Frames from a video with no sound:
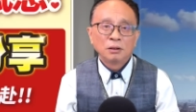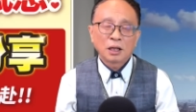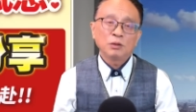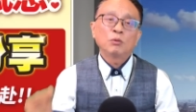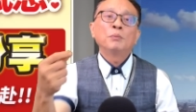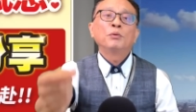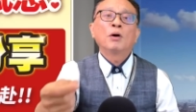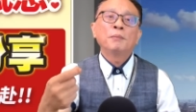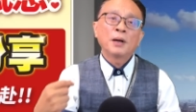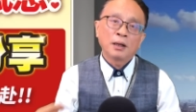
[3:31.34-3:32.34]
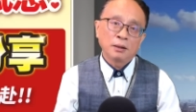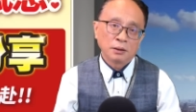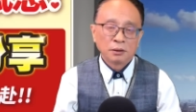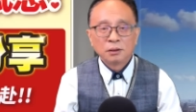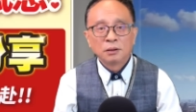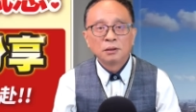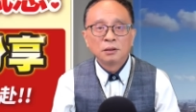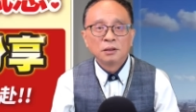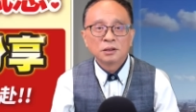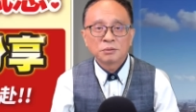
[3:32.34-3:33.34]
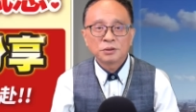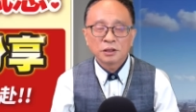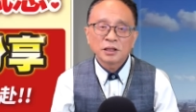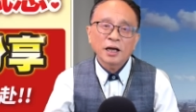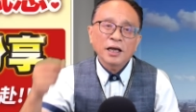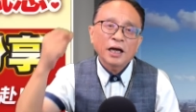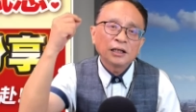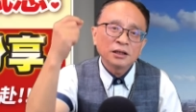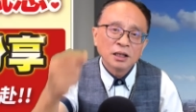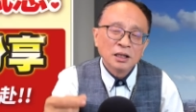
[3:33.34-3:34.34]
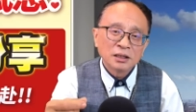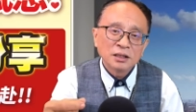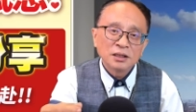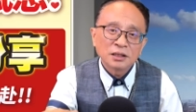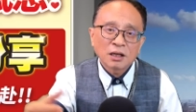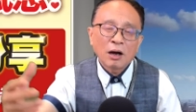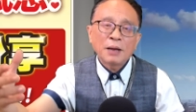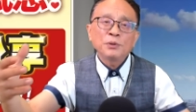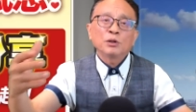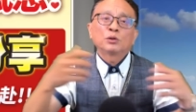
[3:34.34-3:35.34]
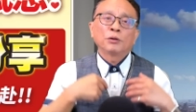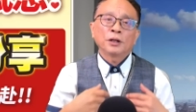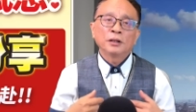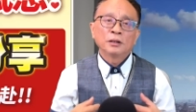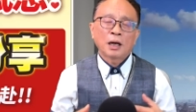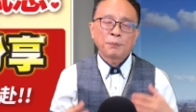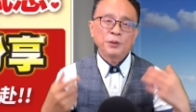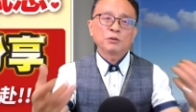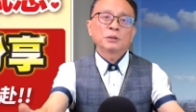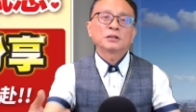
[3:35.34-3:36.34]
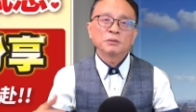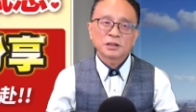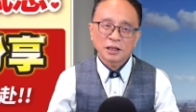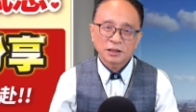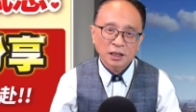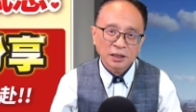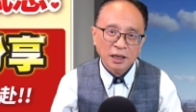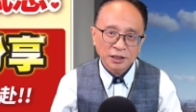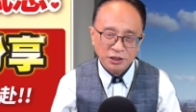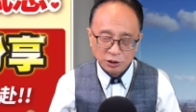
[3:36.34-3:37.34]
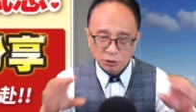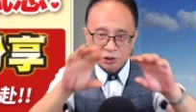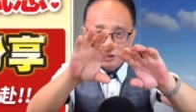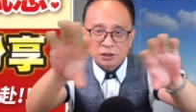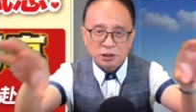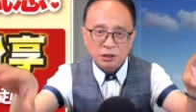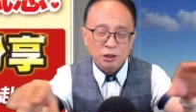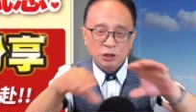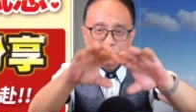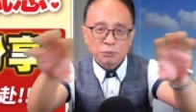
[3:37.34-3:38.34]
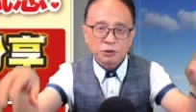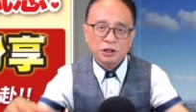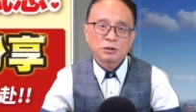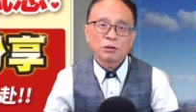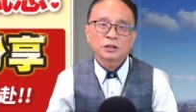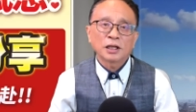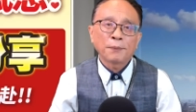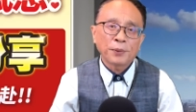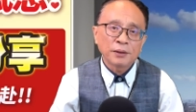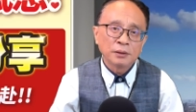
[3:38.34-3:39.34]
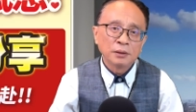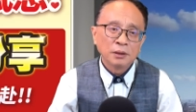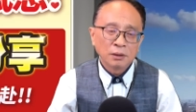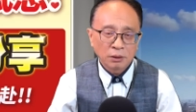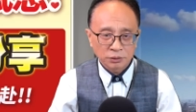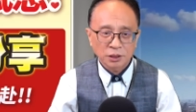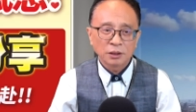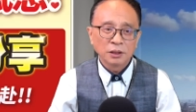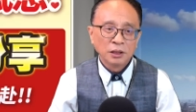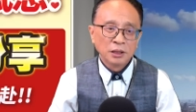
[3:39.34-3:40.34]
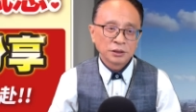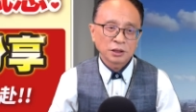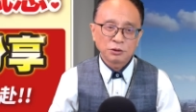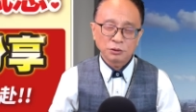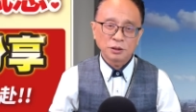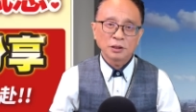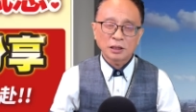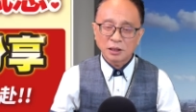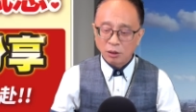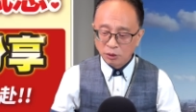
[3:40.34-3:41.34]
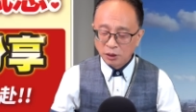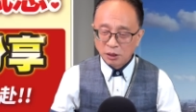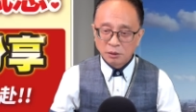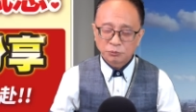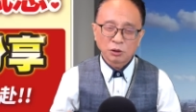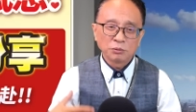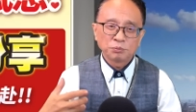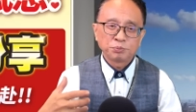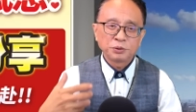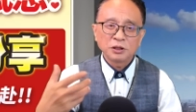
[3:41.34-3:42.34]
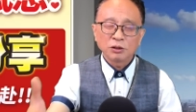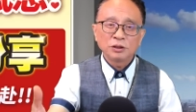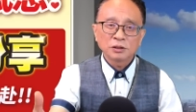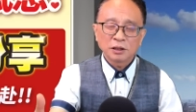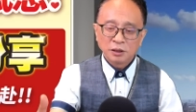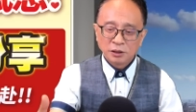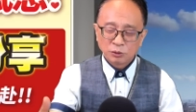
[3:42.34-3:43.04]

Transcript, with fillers: 啊，你玩不玩嘛？是不是？那 AI 的的热潮还没有退啊，别的股票怎么涨上来啊？集中其实资金集全部集中在那边哦，这个这个就是啊，然后都不是有人啊，